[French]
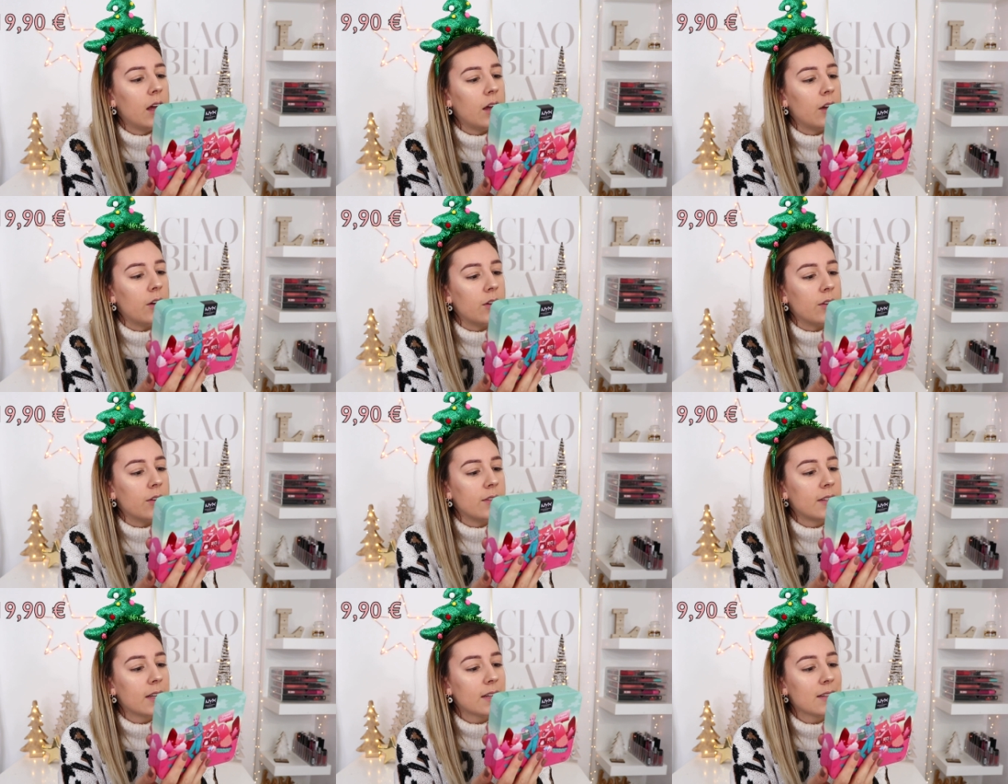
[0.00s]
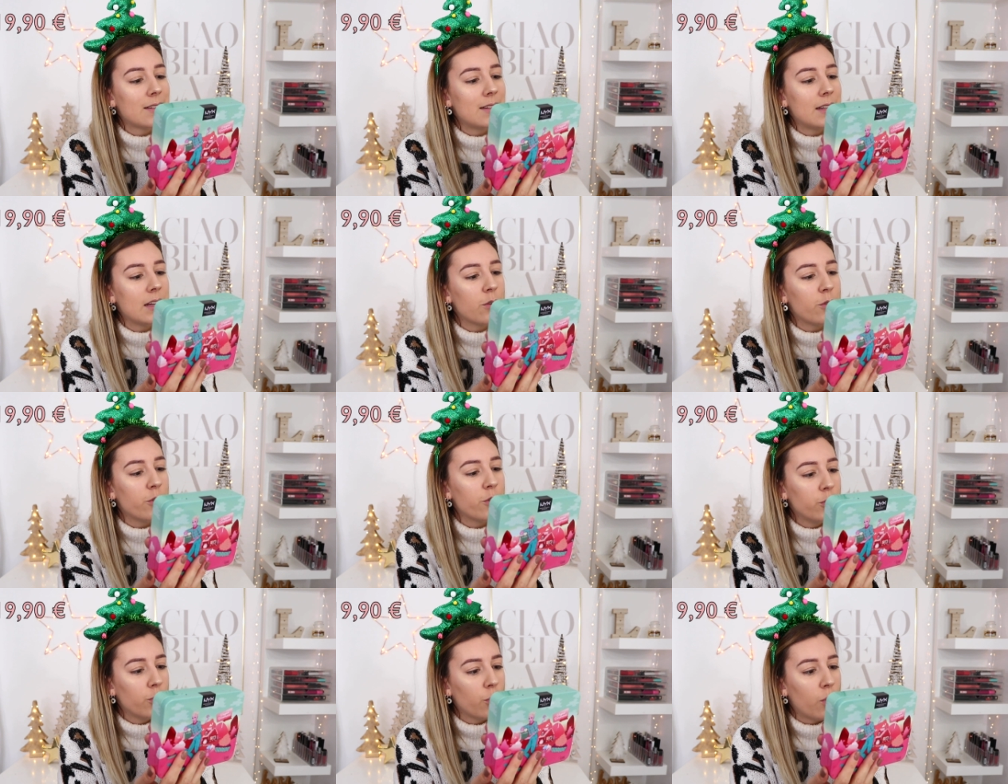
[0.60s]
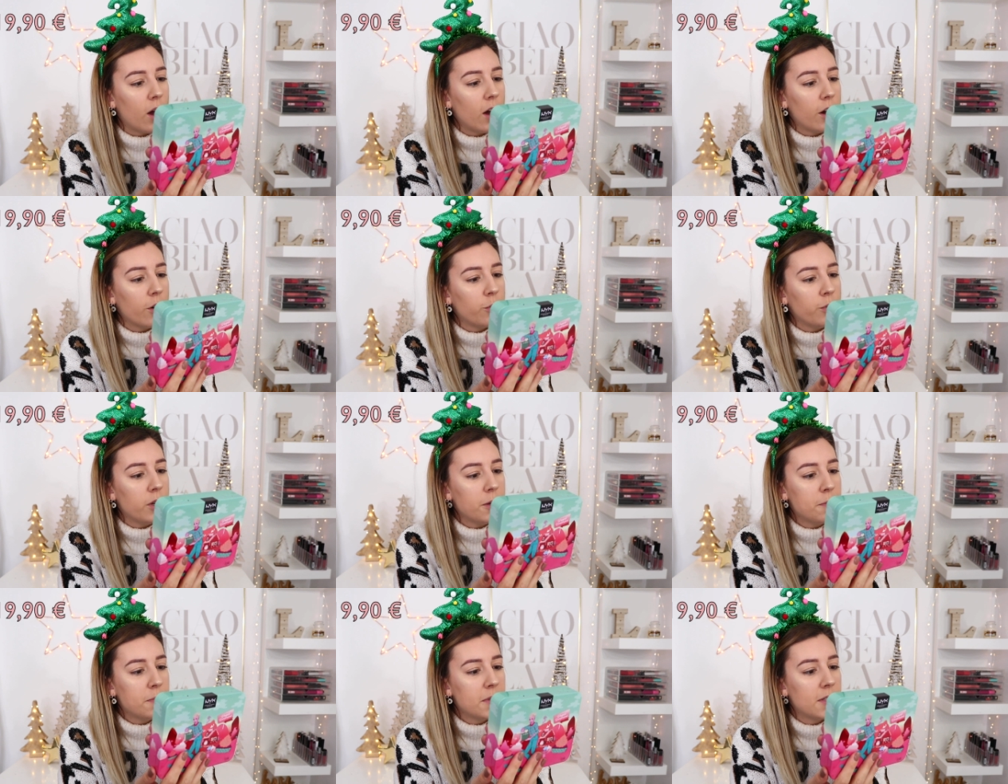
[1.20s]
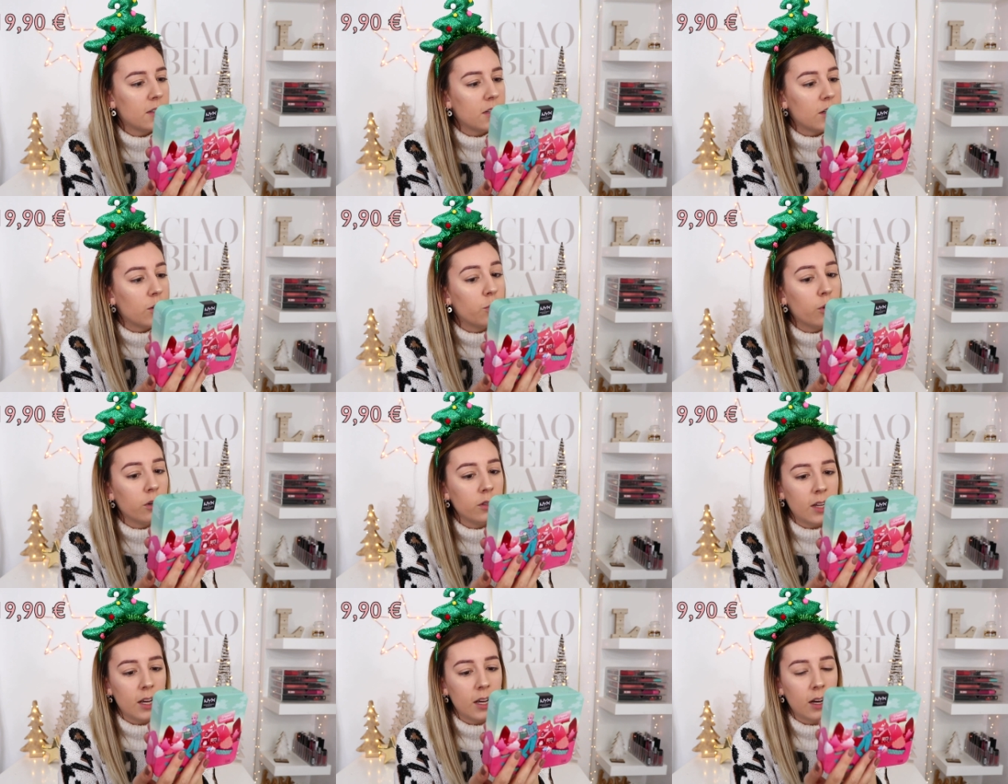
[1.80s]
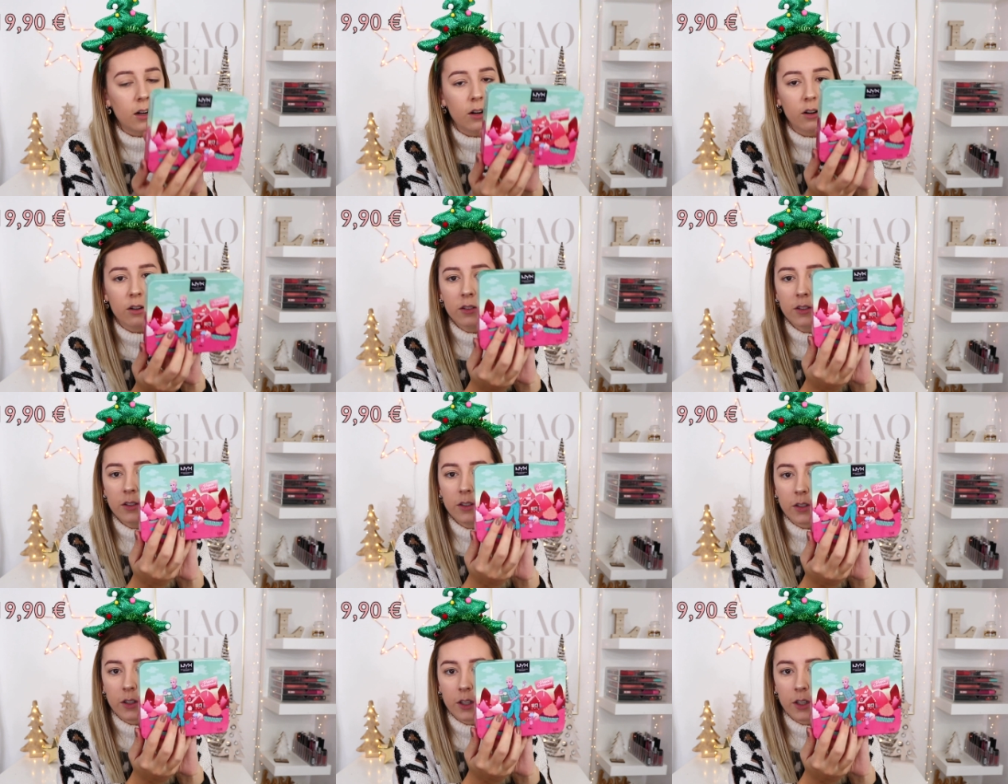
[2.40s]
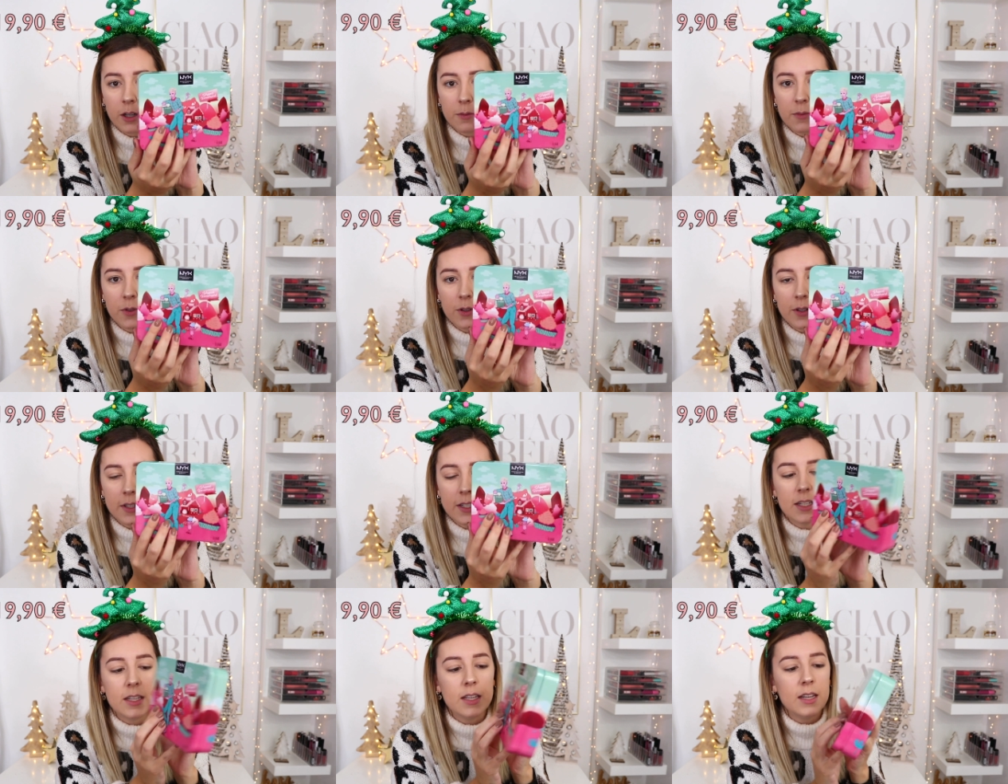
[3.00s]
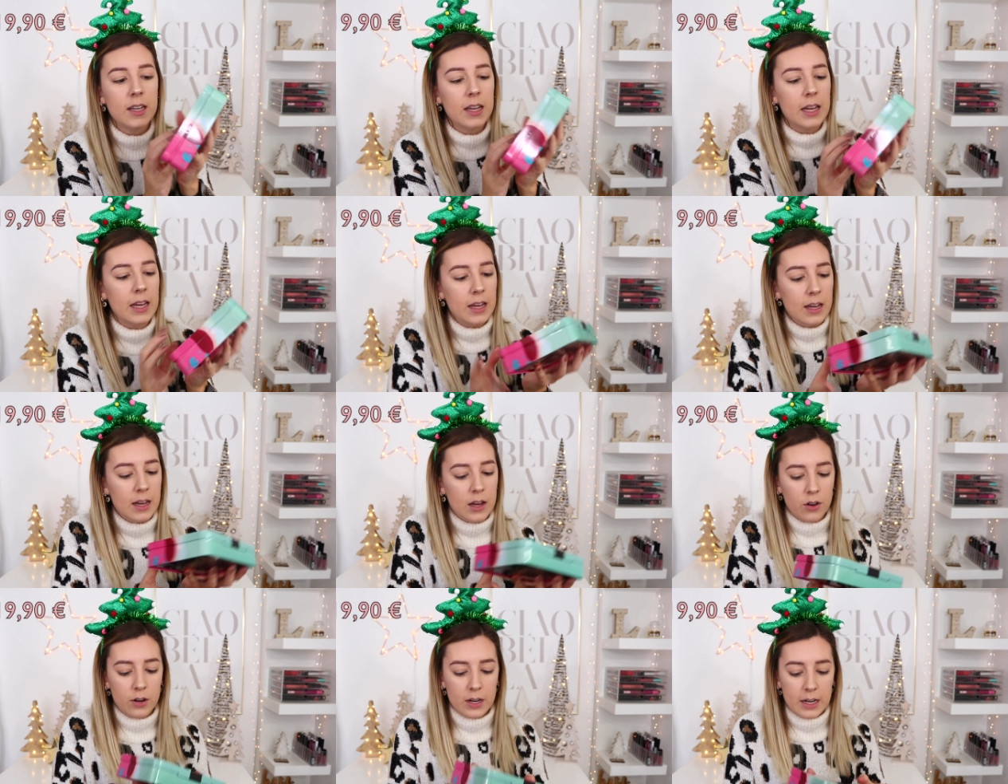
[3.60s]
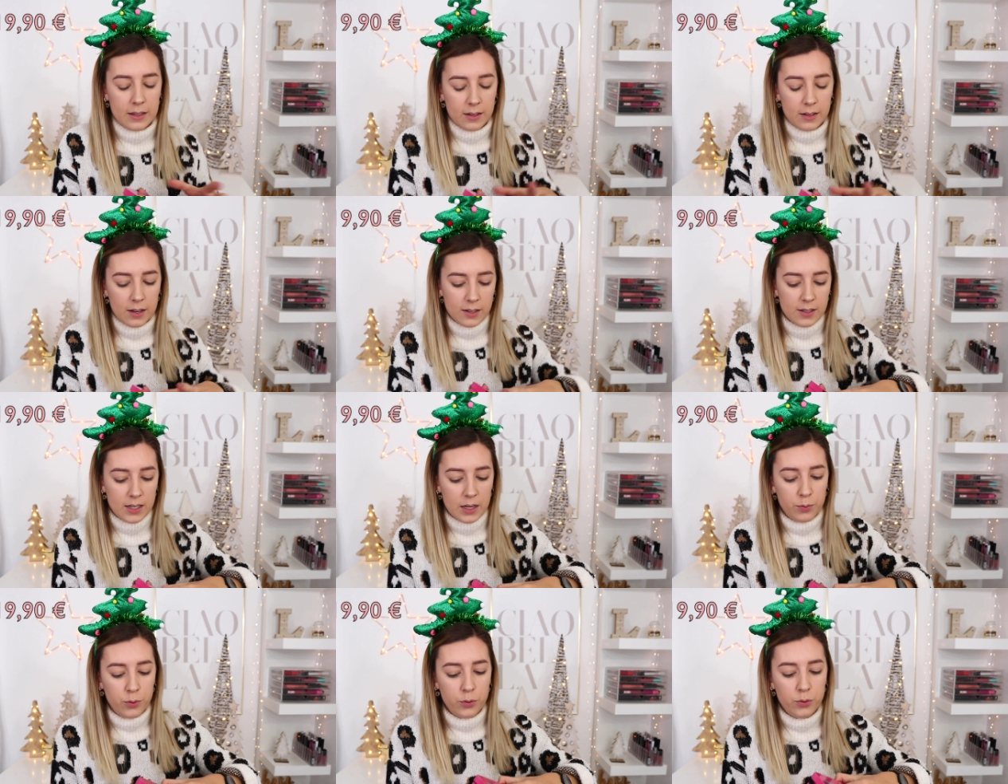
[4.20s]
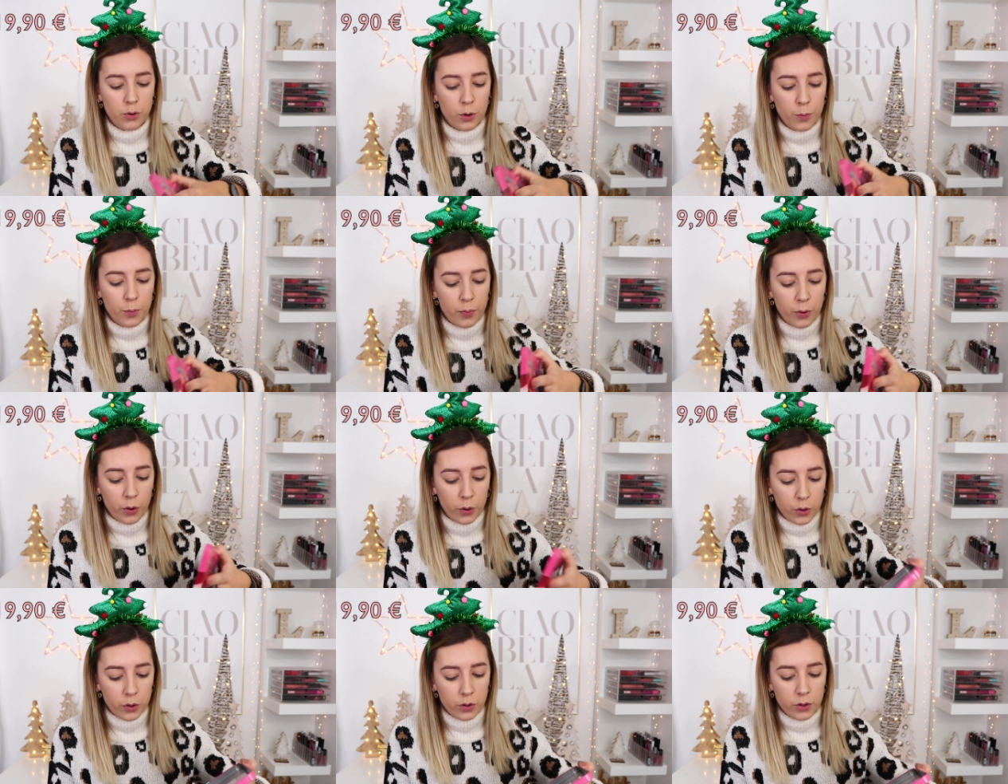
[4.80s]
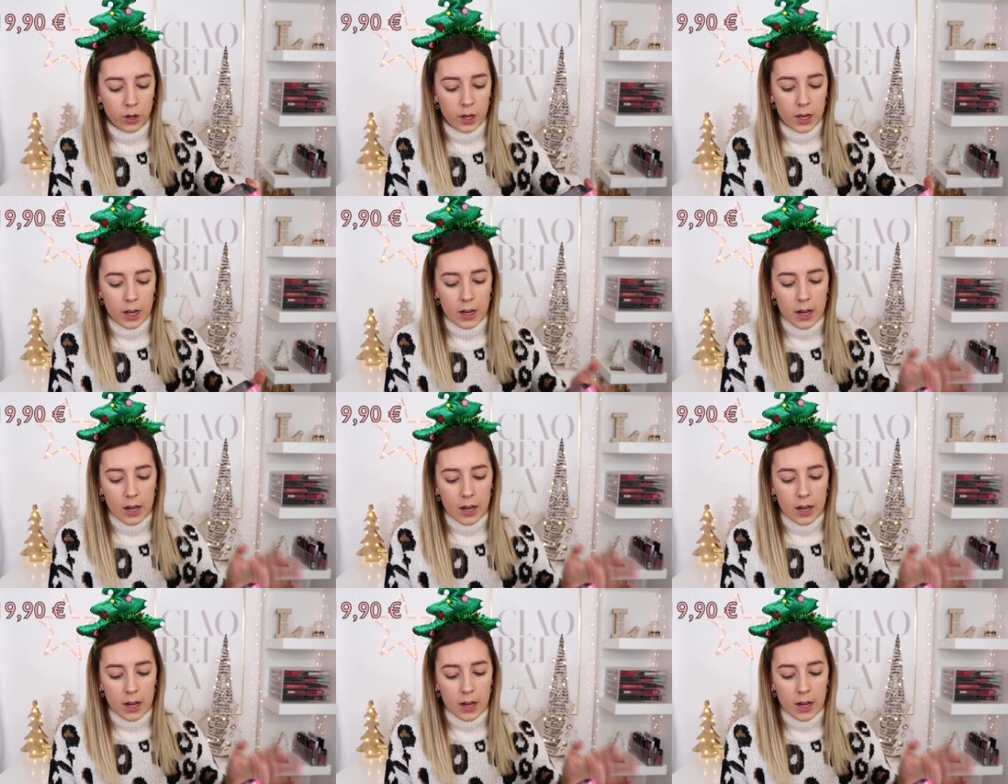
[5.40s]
euh, teinte 03 Whipped Wonderland, comme ceci, et euh, les teintes c'est plutôt prune,